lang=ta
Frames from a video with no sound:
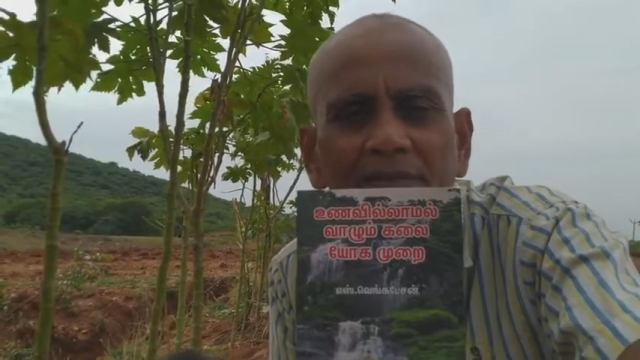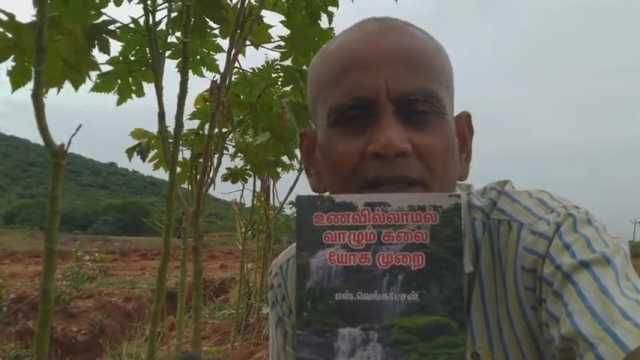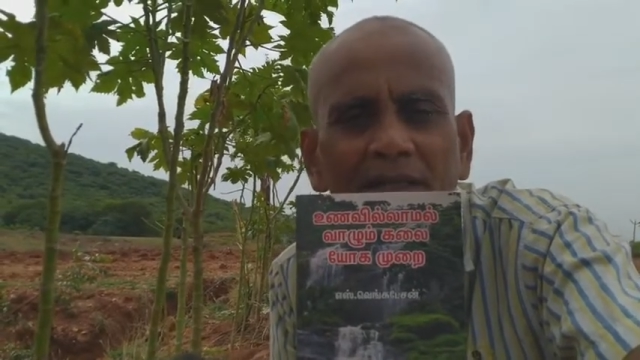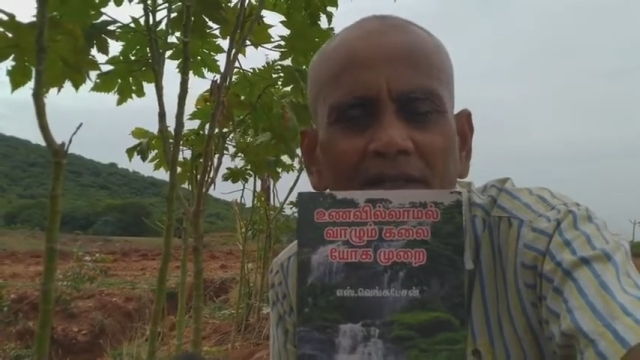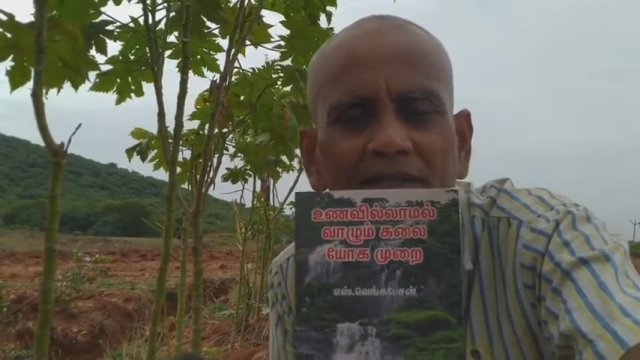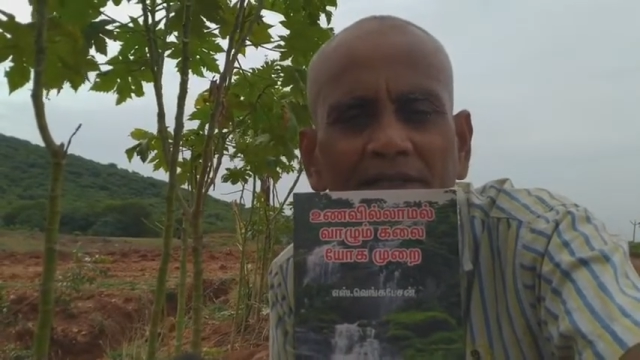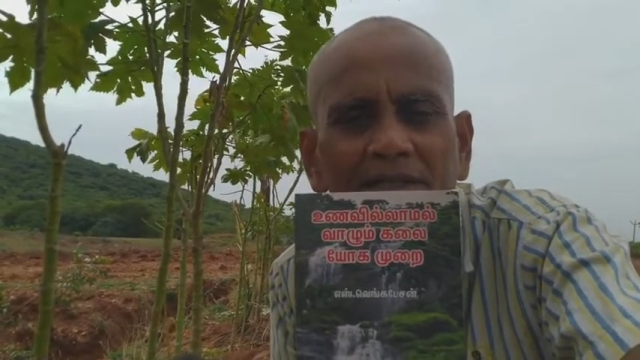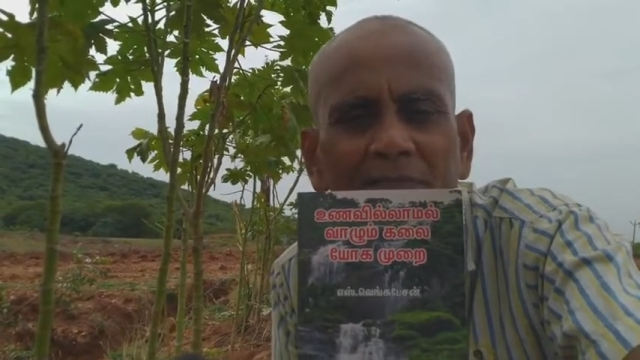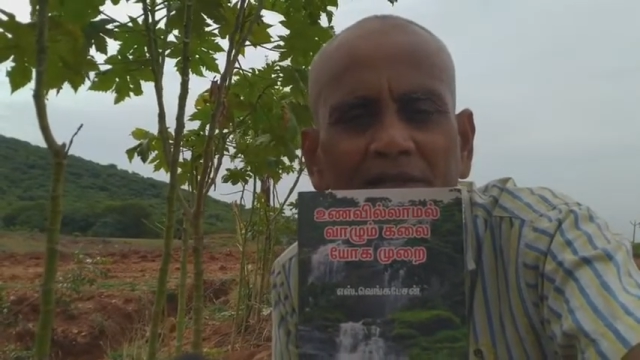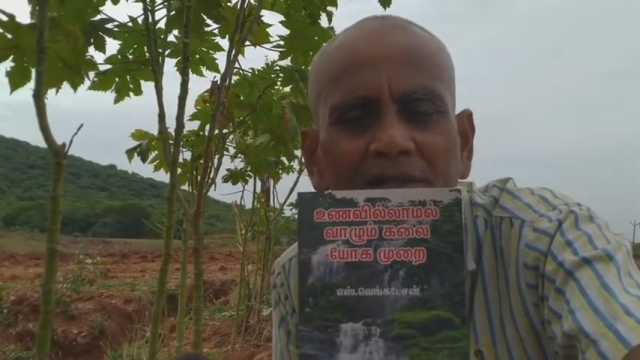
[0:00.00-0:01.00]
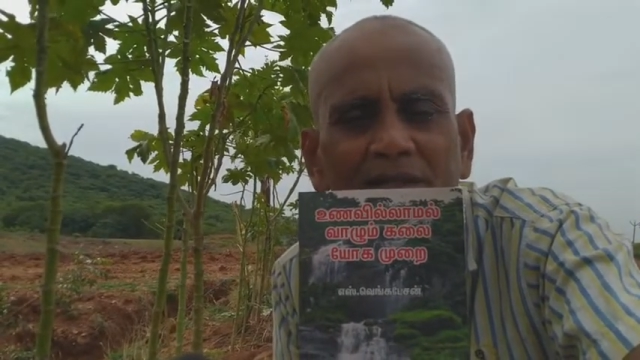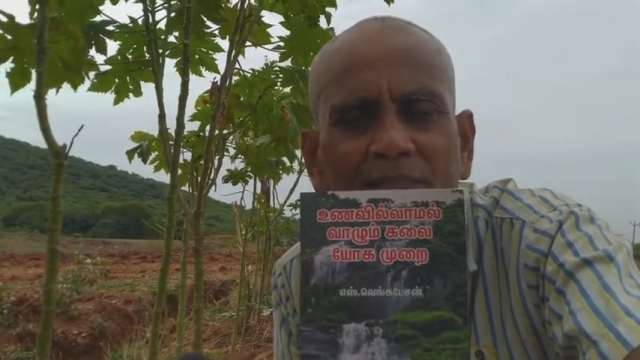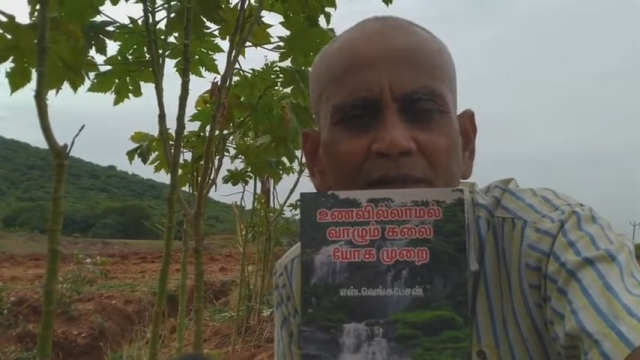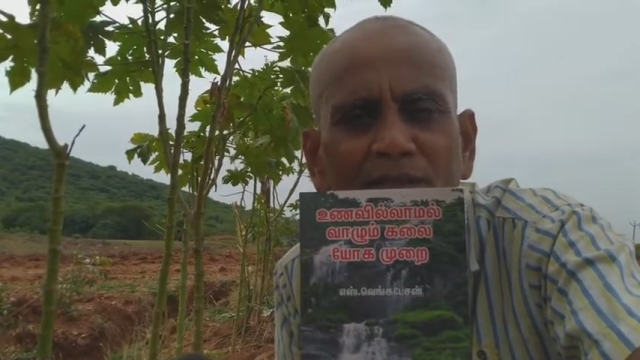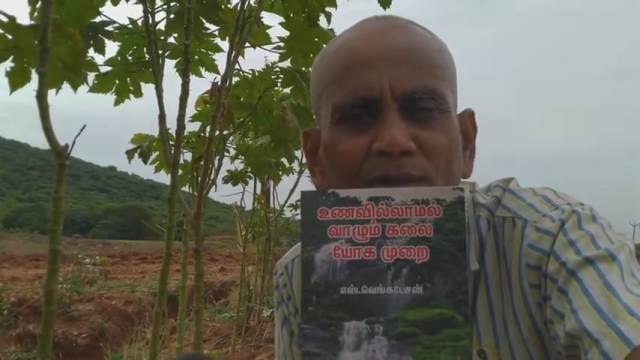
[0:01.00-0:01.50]
இதெல்லாம் கிட்டத்தட்ட பார்த்தீங்கன்னா
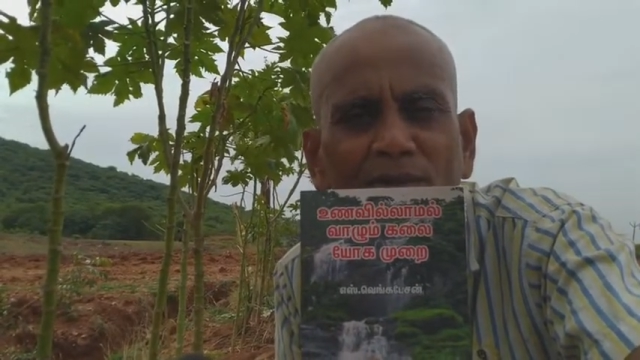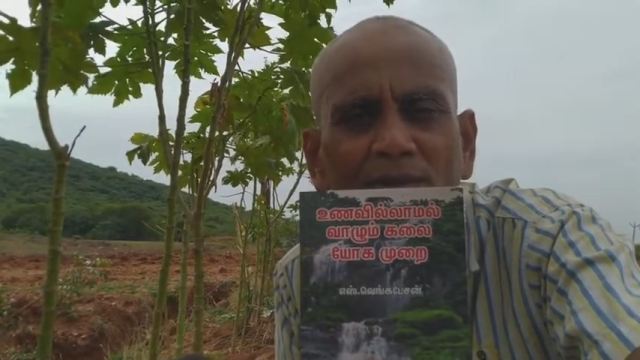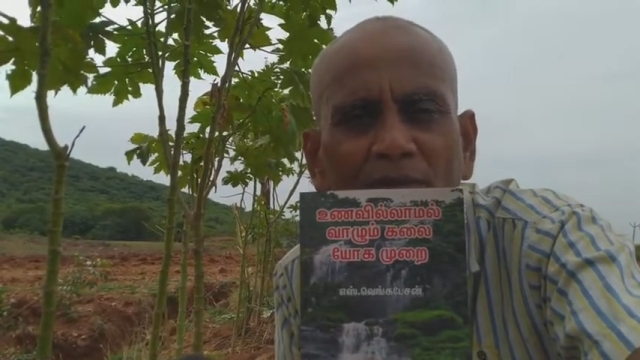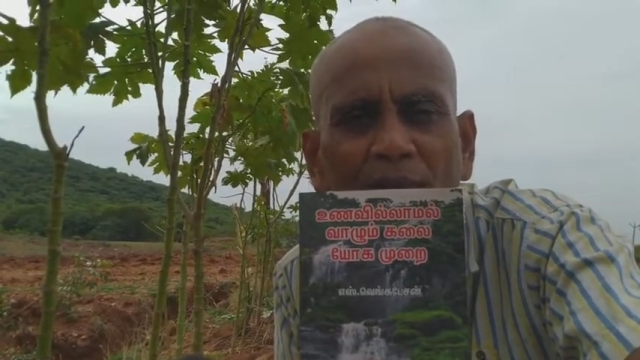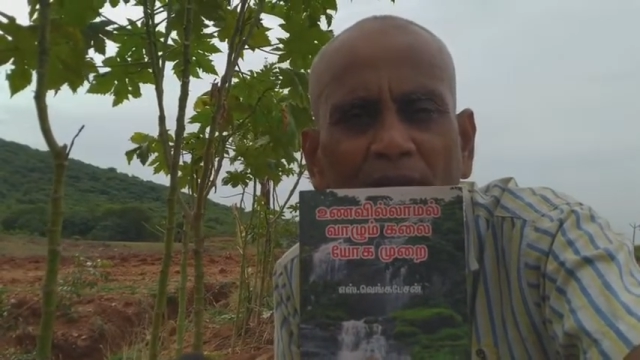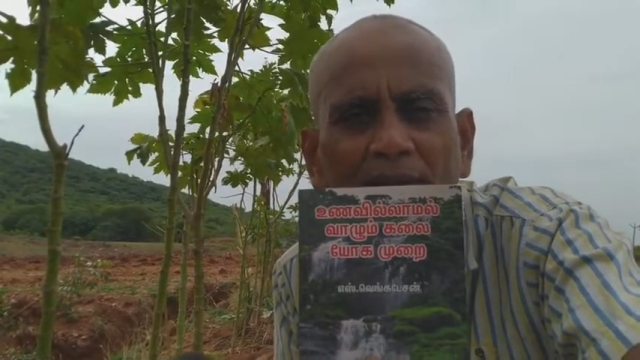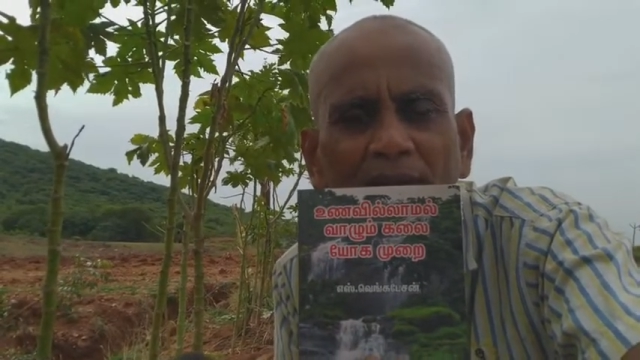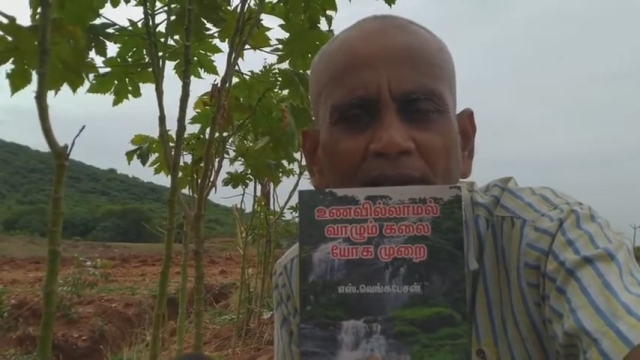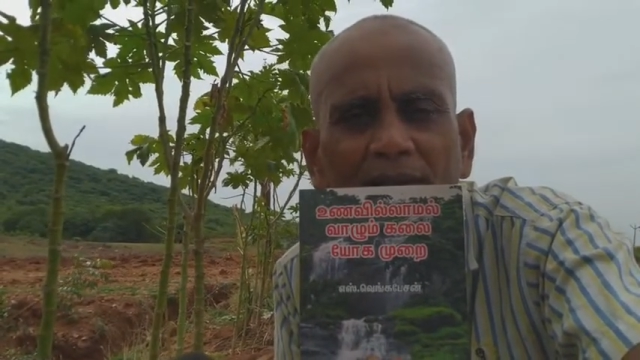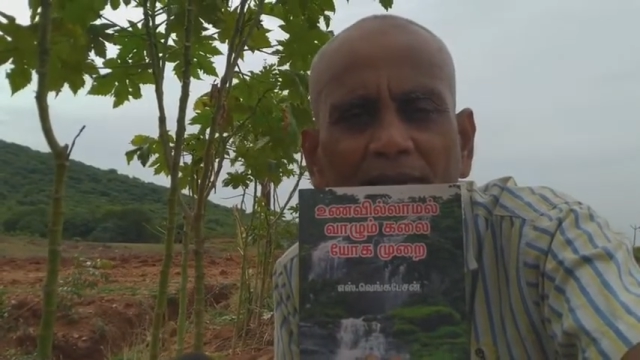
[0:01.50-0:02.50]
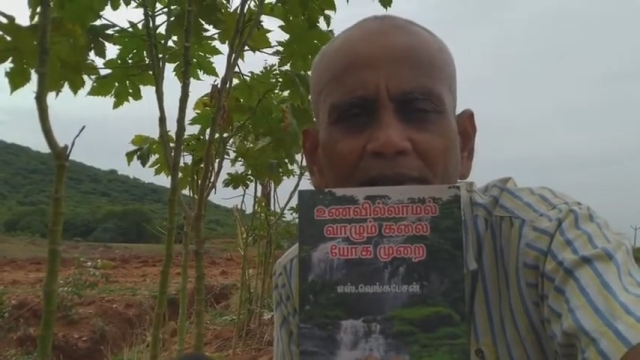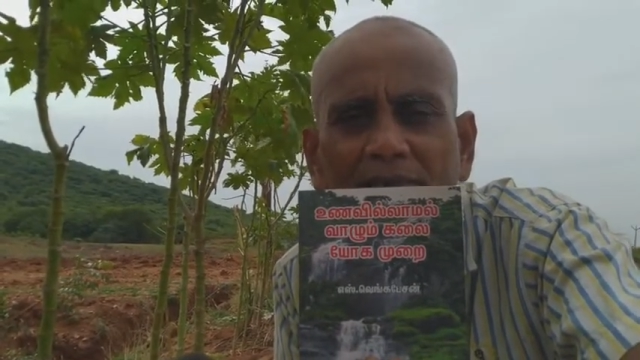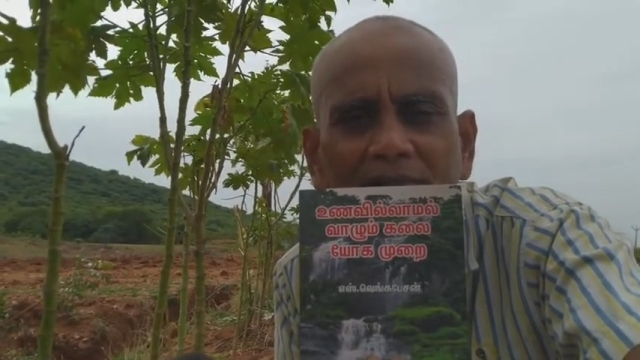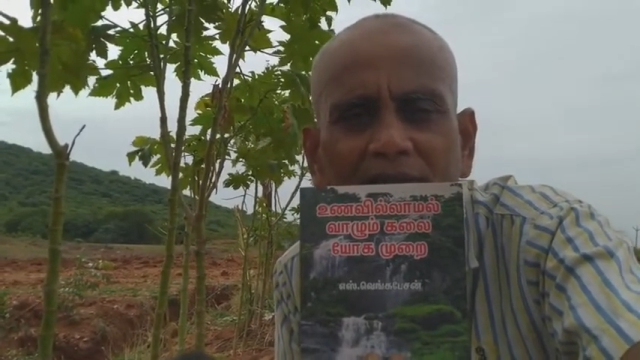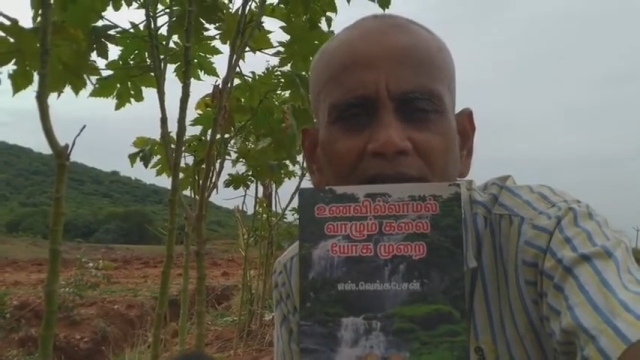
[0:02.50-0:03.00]
பதினோரு மண்டலங்கள் இதில்
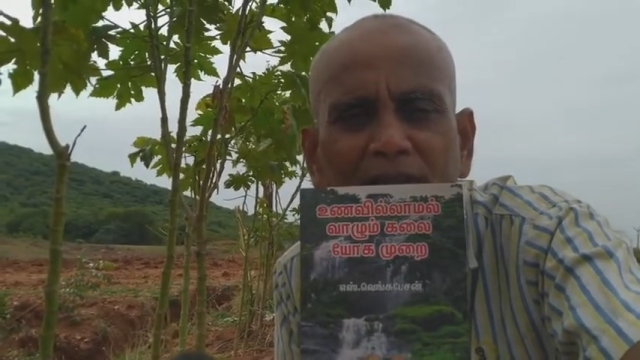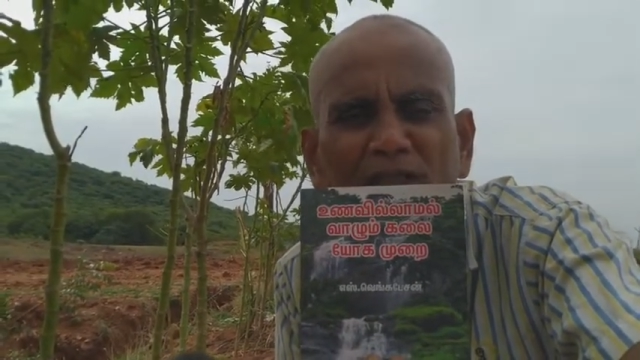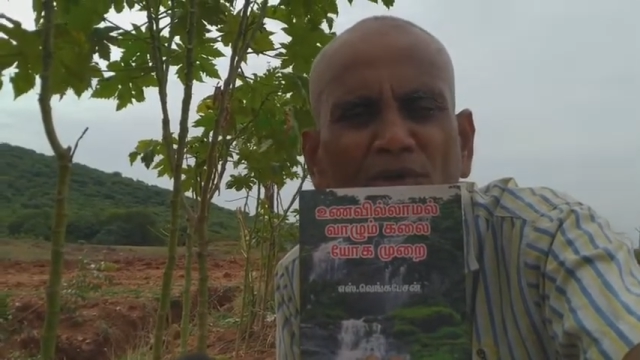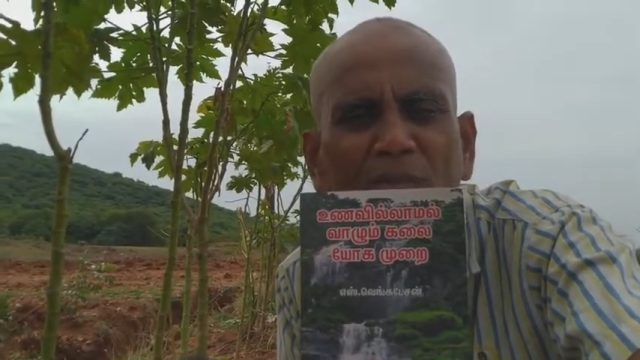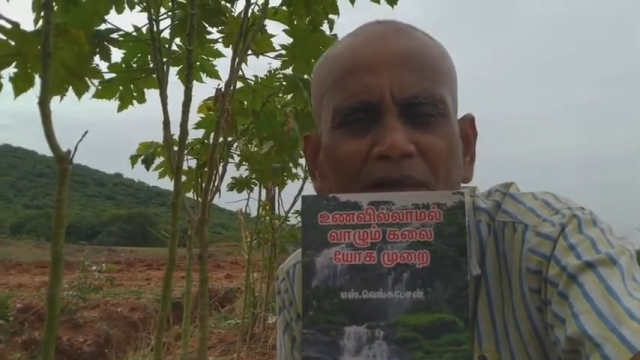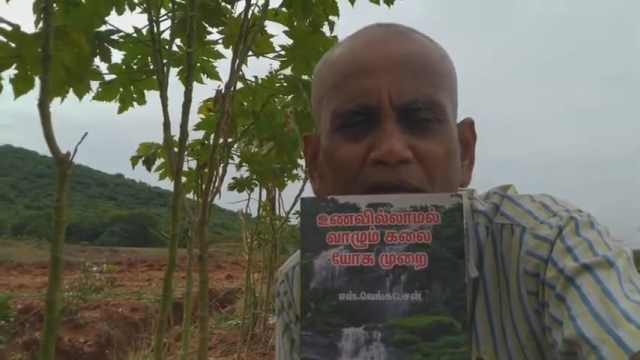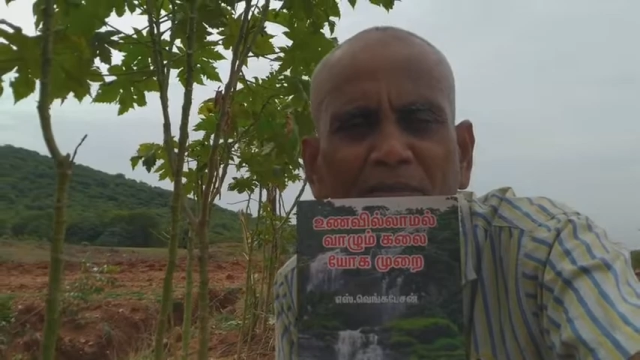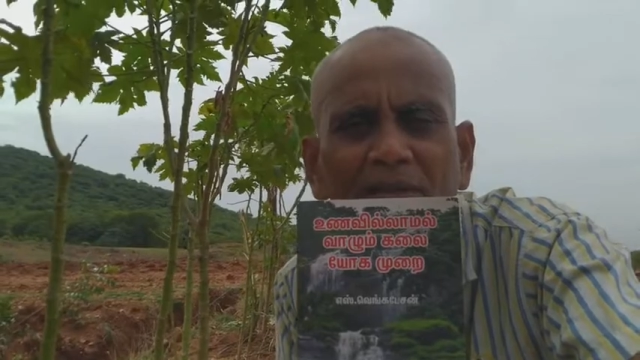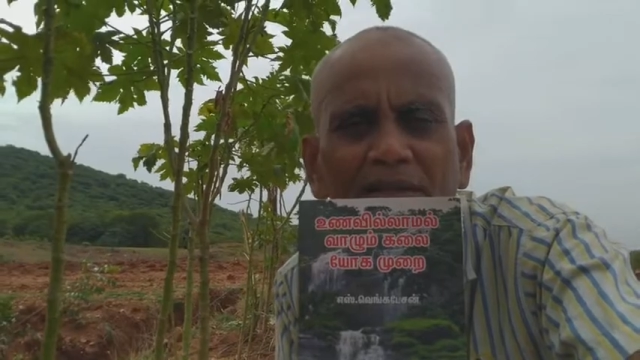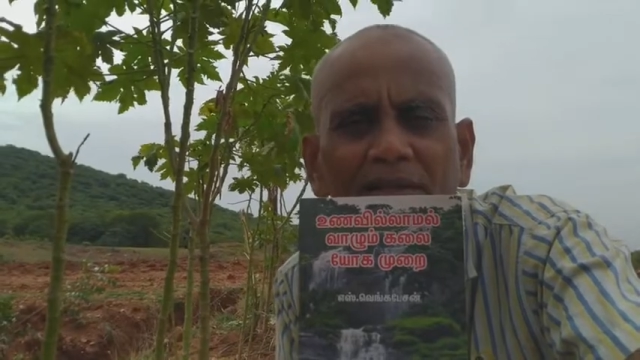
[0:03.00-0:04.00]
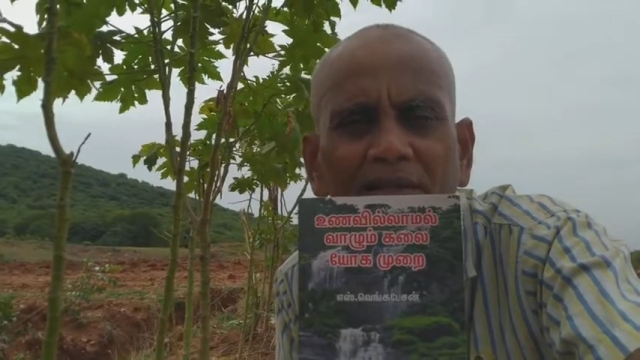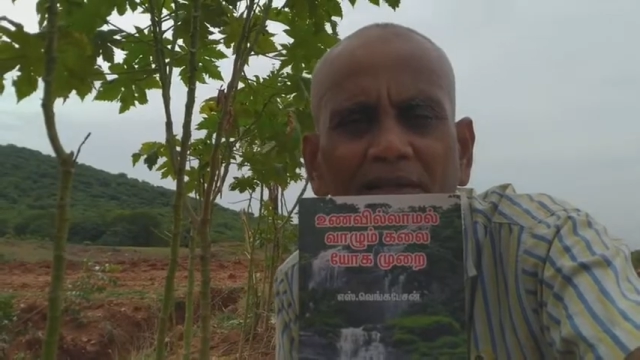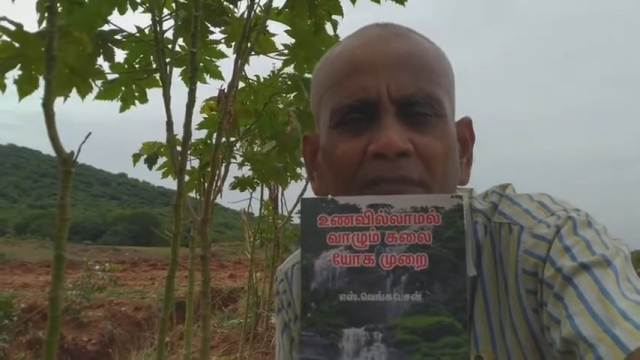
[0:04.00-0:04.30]
வந்துடுது இன்னொரு மண்டலம் இருக்கிறது